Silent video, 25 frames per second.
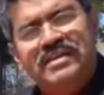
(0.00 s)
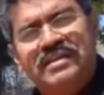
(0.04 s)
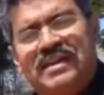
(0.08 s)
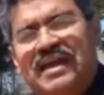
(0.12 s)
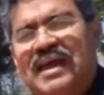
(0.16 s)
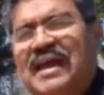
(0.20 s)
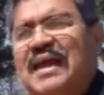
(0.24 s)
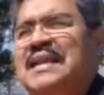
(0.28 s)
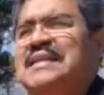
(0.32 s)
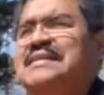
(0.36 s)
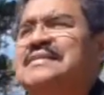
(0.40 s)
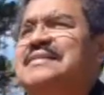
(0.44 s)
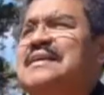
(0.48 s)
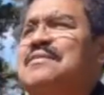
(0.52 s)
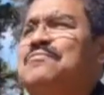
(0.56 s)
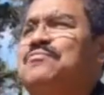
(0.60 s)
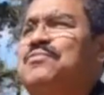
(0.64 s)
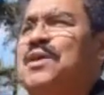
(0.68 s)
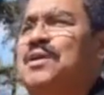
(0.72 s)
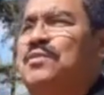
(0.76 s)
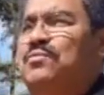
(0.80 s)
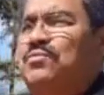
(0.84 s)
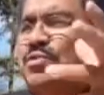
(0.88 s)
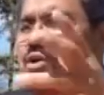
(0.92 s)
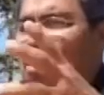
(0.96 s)
de Israel se
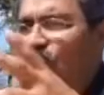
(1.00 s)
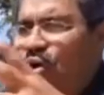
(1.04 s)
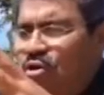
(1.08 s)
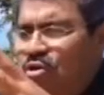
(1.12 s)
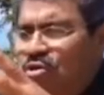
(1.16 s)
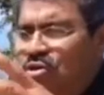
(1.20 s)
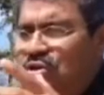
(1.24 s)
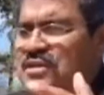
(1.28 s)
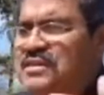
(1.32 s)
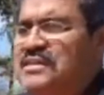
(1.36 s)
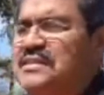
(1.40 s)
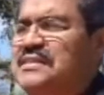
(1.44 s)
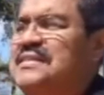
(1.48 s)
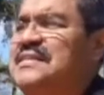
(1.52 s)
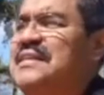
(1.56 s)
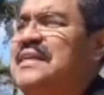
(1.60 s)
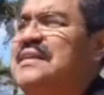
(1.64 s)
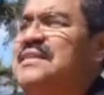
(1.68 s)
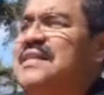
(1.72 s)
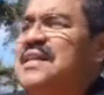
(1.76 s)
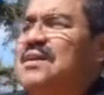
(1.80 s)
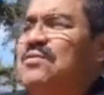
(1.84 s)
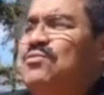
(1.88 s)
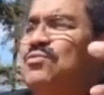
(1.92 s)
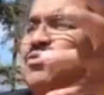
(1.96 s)
endeudó, se
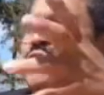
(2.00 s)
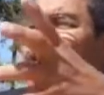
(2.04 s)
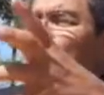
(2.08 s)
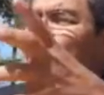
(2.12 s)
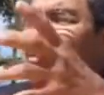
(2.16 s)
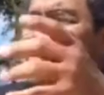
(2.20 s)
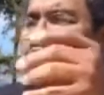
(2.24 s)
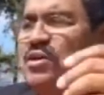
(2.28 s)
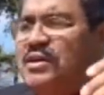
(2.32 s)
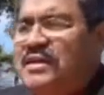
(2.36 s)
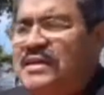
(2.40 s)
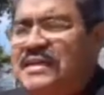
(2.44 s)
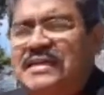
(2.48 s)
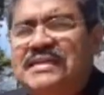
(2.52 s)
endeudó